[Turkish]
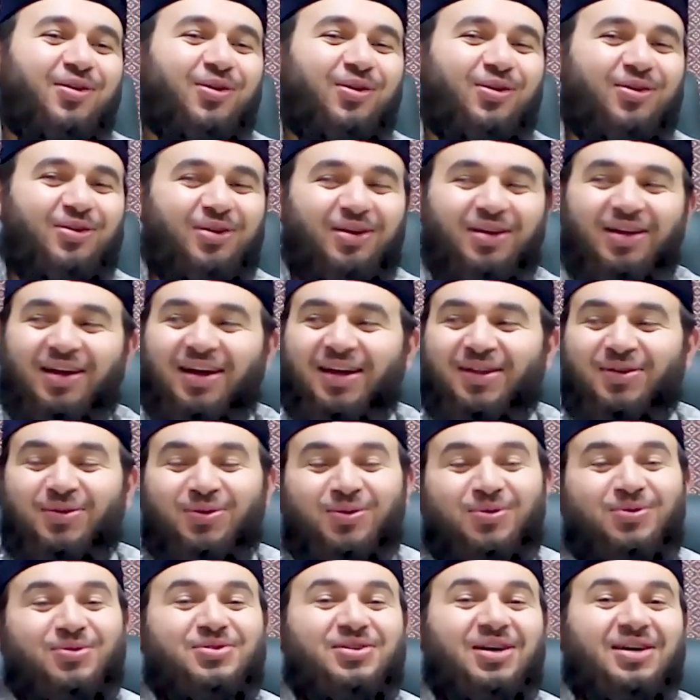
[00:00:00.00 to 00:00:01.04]
Oh, yani
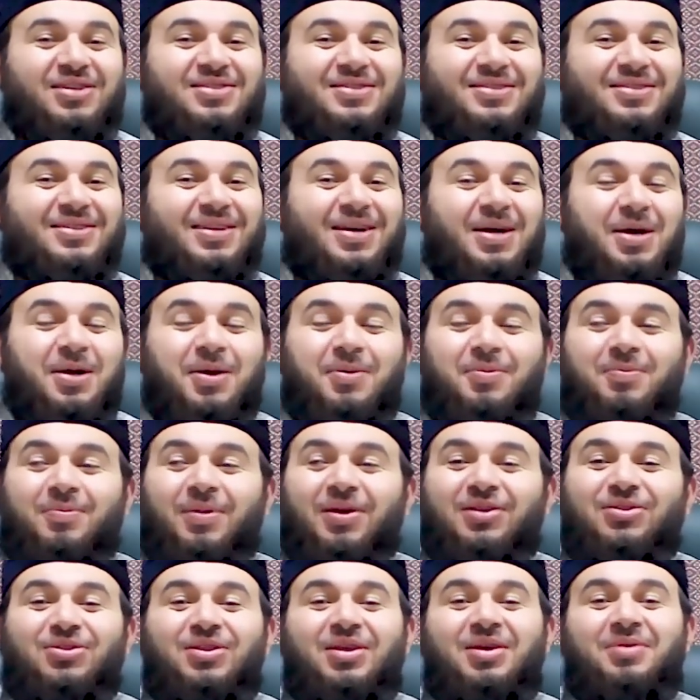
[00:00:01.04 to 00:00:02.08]
okuyacaksın.
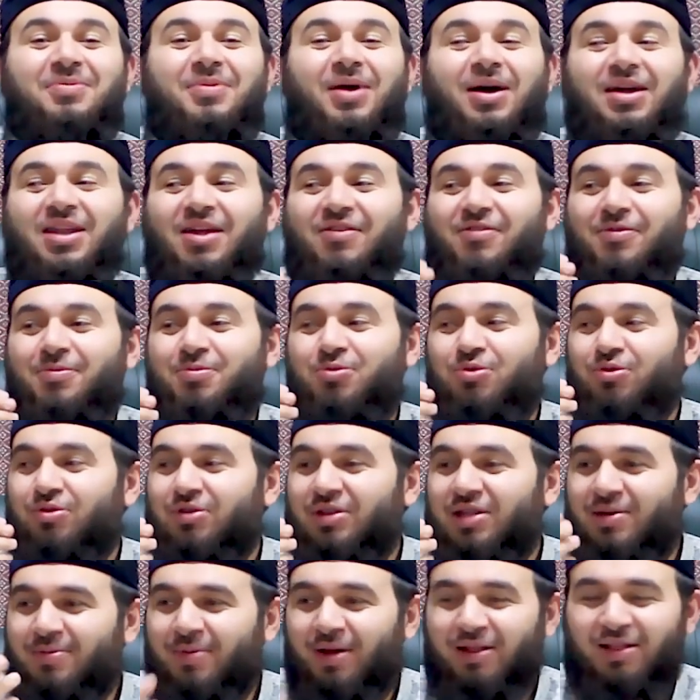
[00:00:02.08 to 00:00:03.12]
Maddi manevi büyük
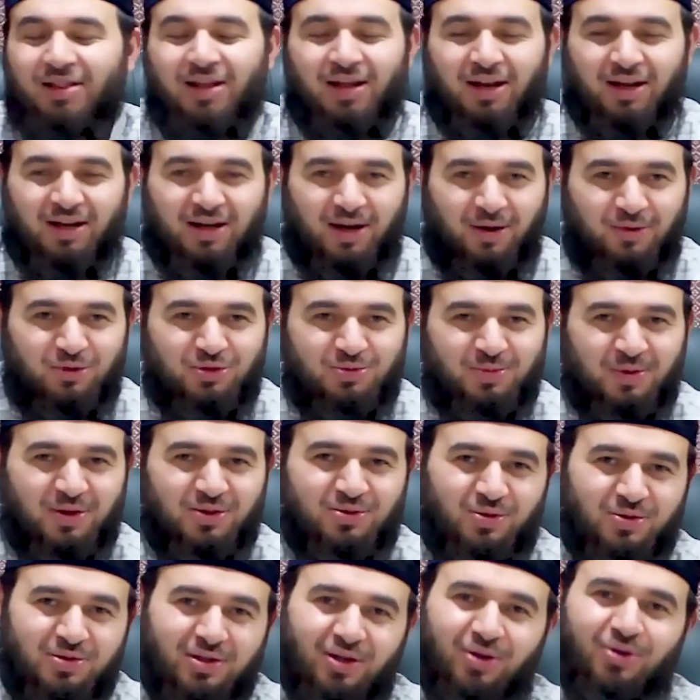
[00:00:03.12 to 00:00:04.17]
nimetlere kavuşmak
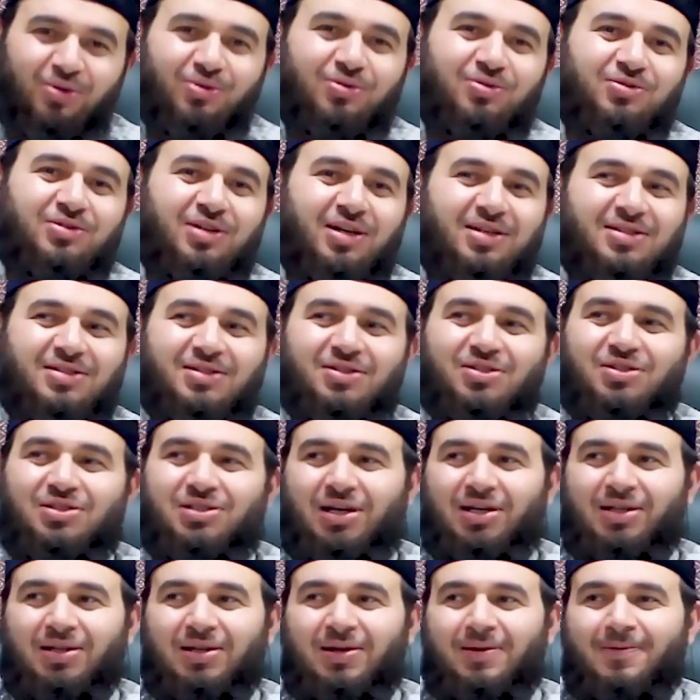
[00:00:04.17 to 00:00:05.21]
istiyorsan okuyacaksın
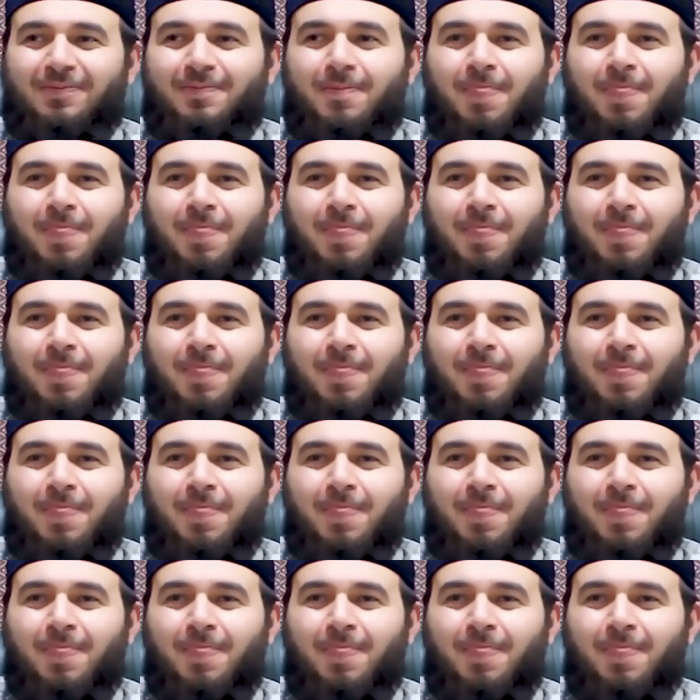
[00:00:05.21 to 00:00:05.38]
inşallah.